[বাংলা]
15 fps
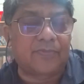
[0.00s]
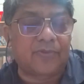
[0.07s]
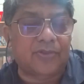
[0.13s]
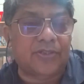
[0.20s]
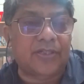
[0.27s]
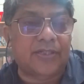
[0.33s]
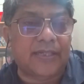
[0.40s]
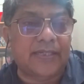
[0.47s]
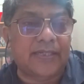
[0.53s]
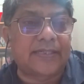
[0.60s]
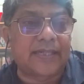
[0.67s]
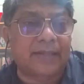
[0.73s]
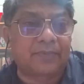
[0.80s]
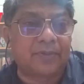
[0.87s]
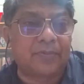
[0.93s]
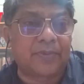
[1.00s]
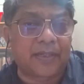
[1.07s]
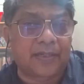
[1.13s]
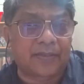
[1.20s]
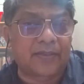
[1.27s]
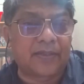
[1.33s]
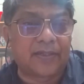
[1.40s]
মোস্টলি এটা
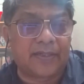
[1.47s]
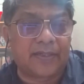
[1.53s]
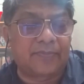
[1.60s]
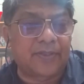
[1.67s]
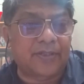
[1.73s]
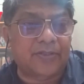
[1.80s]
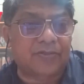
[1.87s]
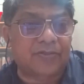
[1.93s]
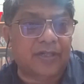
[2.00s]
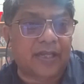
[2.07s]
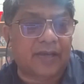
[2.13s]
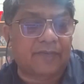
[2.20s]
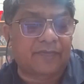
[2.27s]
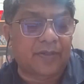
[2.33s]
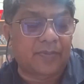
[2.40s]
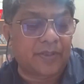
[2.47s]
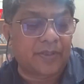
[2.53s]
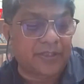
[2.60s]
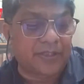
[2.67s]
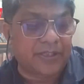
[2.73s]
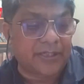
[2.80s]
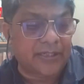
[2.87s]
ইন্ট্রাঅ্যাবডোমিনাল বিশেষ করে এটা অ্যাফ্রামের
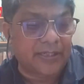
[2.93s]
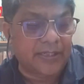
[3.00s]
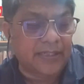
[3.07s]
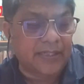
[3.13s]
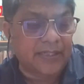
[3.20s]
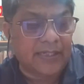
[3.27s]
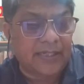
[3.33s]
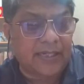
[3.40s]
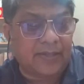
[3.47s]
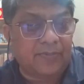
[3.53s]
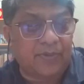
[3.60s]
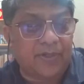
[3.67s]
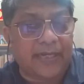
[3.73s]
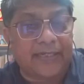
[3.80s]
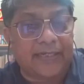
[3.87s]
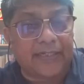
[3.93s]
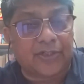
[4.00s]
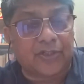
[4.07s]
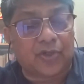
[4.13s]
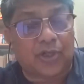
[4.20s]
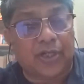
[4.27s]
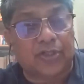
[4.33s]
নিচে এবং এটার
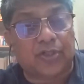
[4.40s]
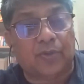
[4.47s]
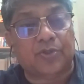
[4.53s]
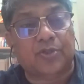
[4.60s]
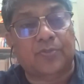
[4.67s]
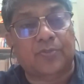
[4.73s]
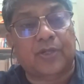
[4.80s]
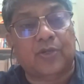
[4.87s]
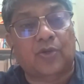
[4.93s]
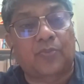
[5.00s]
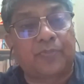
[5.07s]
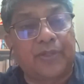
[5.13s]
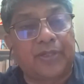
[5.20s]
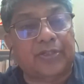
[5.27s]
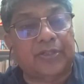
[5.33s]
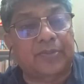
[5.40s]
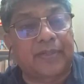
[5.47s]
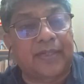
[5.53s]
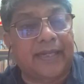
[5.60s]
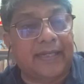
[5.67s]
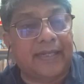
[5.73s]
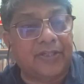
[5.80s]
সঙ্গে সবসময় কম্বিনেশন
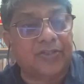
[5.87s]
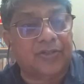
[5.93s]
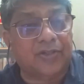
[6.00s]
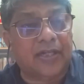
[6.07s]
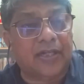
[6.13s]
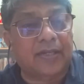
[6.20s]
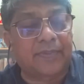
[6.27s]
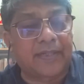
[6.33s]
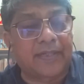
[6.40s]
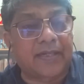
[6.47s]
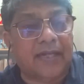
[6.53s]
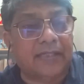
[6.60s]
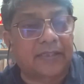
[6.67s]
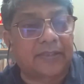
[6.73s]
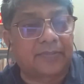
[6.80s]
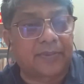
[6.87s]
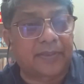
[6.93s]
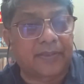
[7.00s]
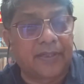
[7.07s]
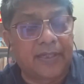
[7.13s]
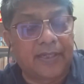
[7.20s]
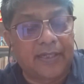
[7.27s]
মানে এডিশনাল আপনি ড্রাগ
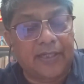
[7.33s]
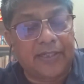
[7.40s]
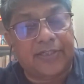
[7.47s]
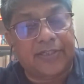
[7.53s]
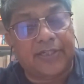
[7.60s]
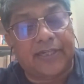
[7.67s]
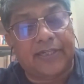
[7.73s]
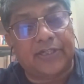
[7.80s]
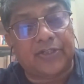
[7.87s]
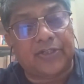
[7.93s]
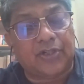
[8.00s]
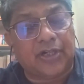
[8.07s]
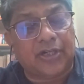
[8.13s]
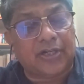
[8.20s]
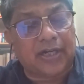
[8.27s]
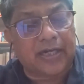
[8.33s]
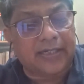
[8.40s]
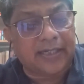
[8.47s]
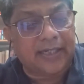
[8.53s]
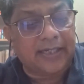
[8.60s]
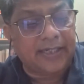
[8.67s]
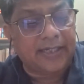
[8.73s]
দিবেন সেই এডিশনাল
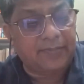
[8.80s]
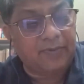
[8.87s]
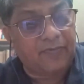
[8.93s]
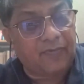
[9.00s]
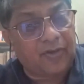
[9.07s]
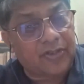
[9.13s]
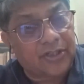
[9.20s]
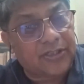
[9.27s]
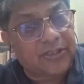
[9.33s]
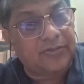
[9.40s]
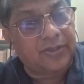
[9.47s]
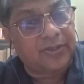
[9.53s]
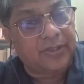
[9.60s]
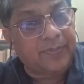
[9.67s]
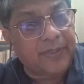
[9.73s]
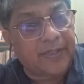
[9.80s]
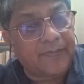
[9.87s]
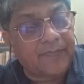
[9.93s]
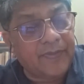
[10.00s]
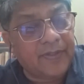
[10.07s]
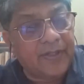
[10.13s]
ড্রাগটা ফক্সাসিন হতে পারে